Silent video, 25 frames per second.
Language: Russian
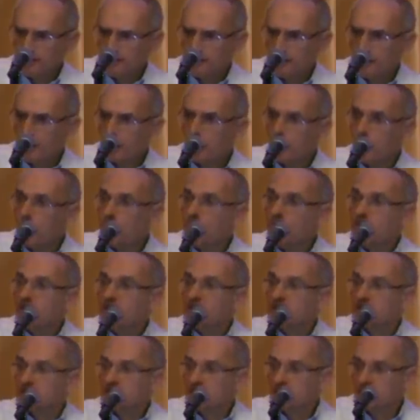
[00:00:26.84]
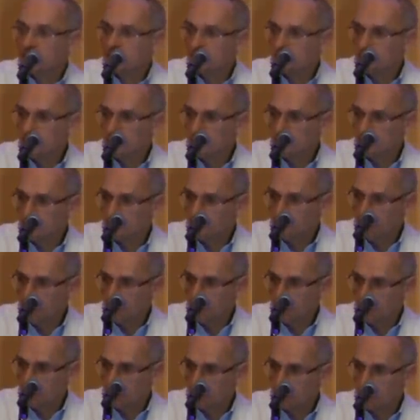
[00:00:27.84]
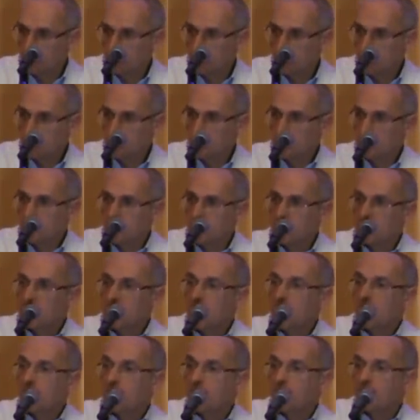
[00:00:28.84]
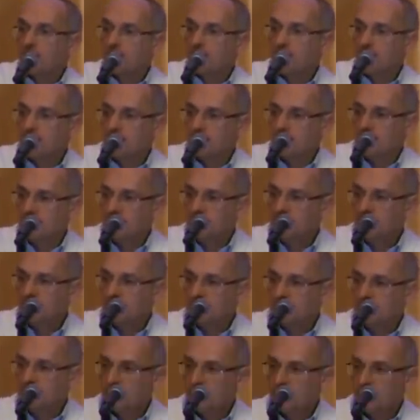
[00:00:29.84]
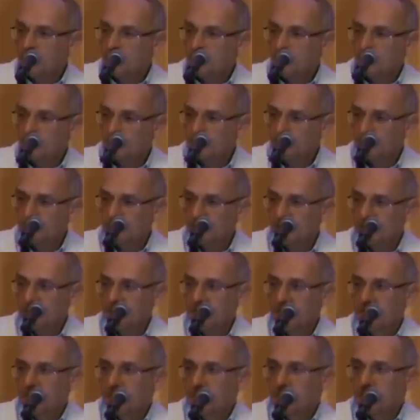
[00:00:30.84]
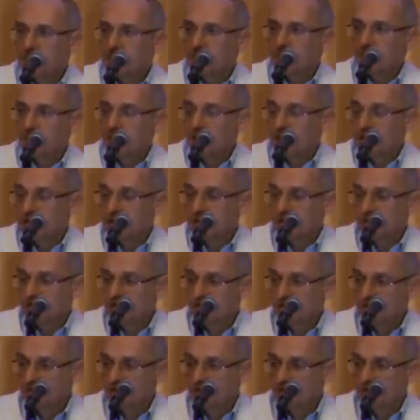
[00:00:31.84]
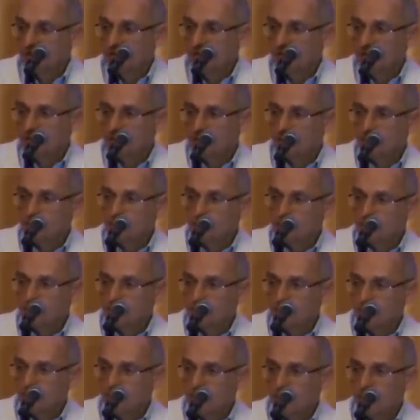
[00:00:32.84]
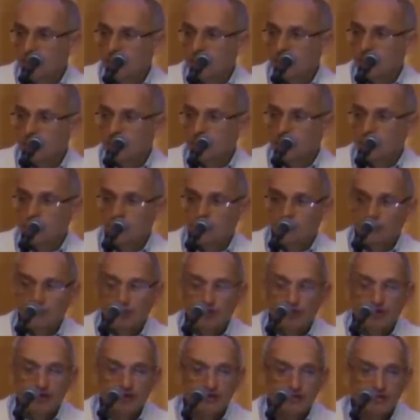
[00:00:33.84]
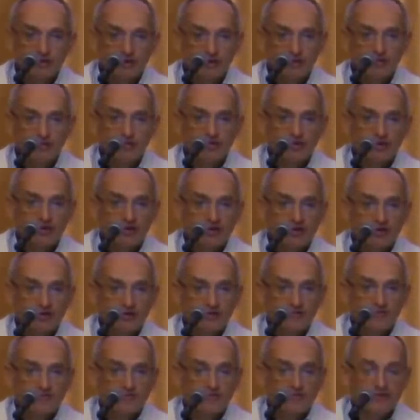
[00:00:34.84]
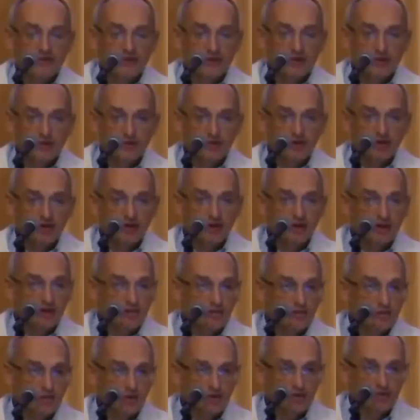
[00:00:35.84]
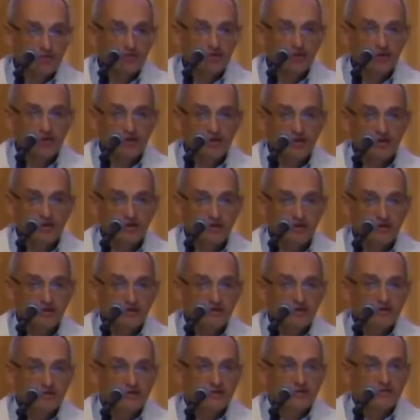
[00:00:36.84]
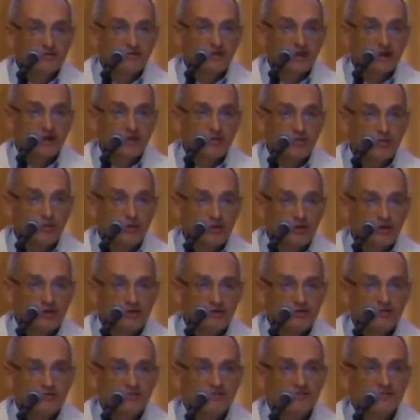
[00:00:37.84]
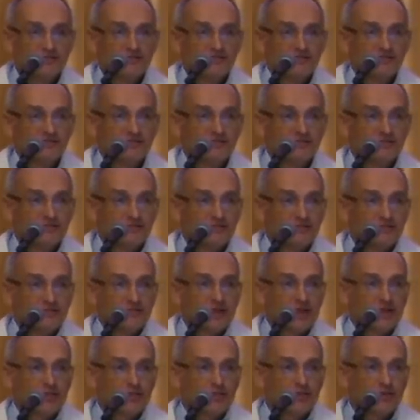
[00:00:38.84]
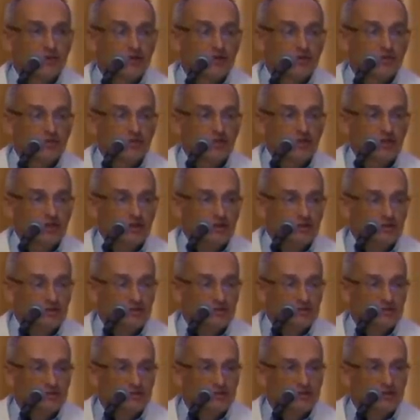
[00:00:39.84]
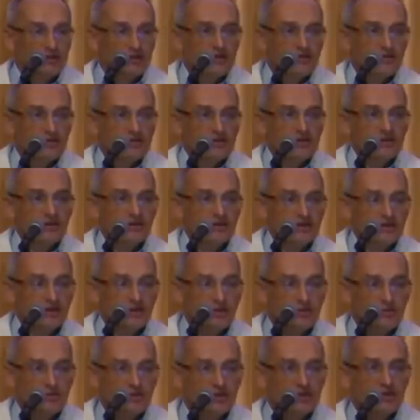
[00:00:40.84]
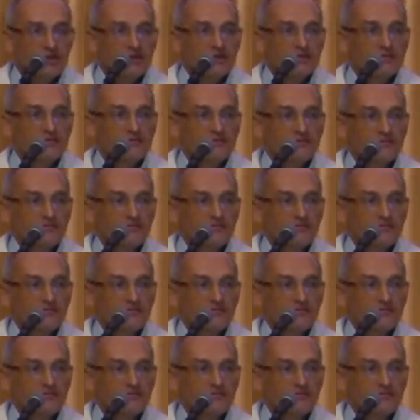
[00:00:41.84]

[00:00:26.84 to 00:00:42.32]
в другом месте найду получше и там прыгает, ищет себе работу. Ясно, что его никто не возьмет на ту работу, которую он хочет, потому что ватрушки никому не нужны на работе. На работе нужны серьезные сотрудники.